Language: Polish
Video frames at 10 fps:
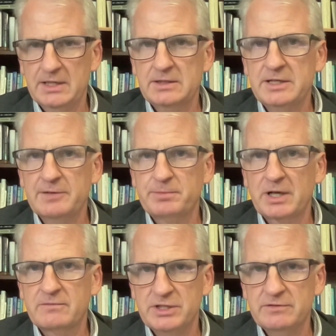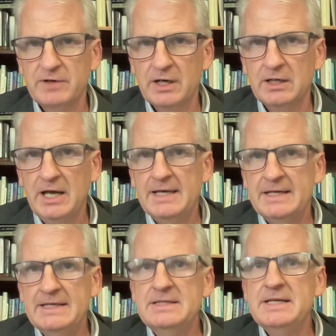nie, nieprawdziwa
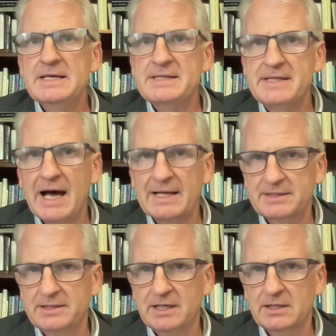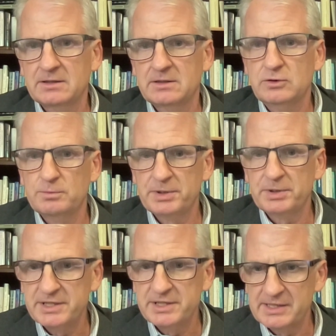i niezdatna do
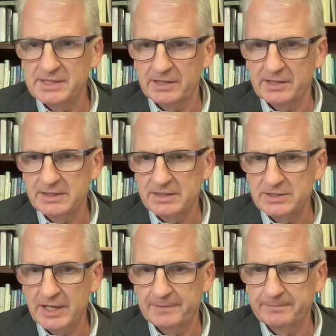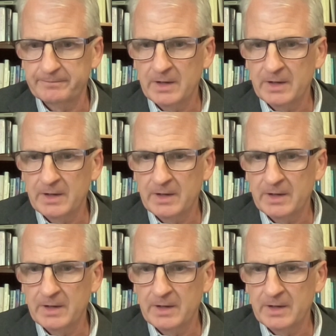polityki zagranicznej.